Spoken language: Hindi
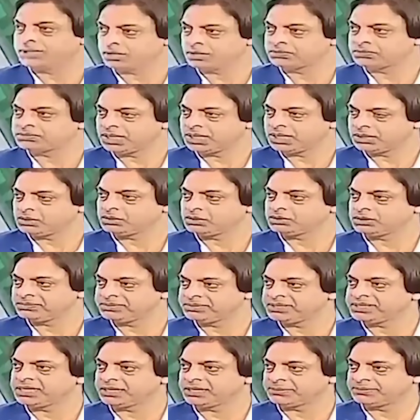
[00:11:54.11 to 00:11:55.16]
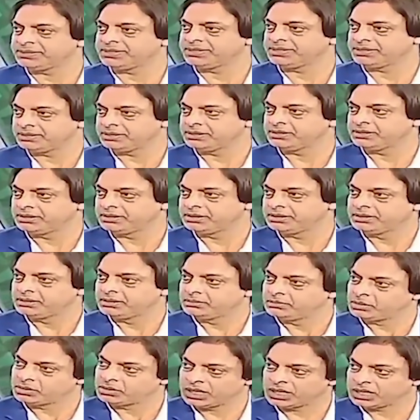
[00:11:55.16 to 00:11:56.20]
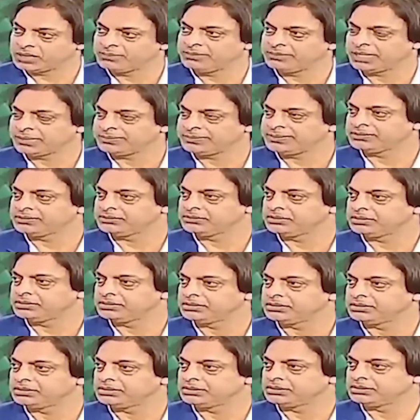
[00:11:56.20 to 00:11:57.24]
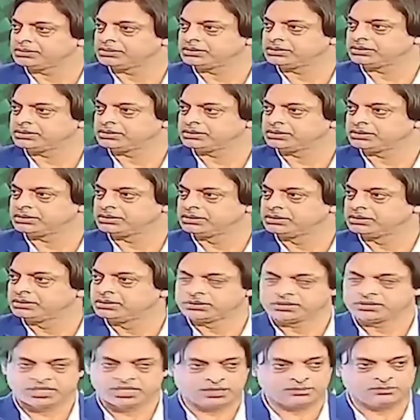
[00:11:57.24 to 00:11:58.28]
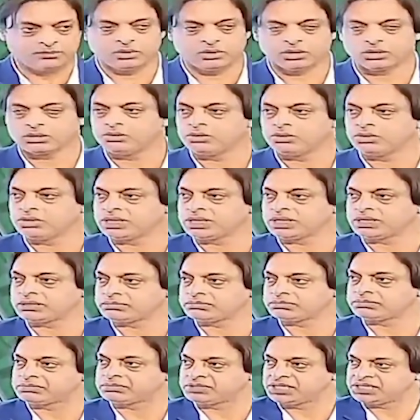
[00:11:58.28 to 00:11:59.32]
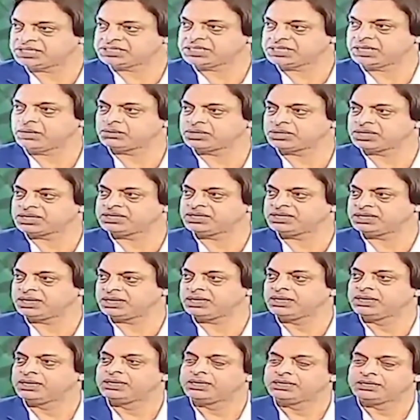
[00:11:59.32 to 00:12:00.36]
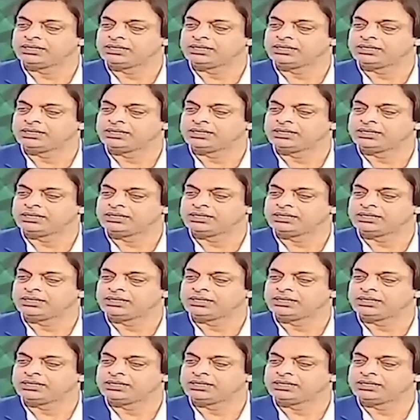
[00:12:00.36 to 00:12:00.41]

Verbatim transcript: मैं कप्तान होगा तो अपने घर पे हम्म। मैं उठा के बाहर फेंक दूंगा तेरे मुल्क को अगर छह छह आउट कर दे रहा है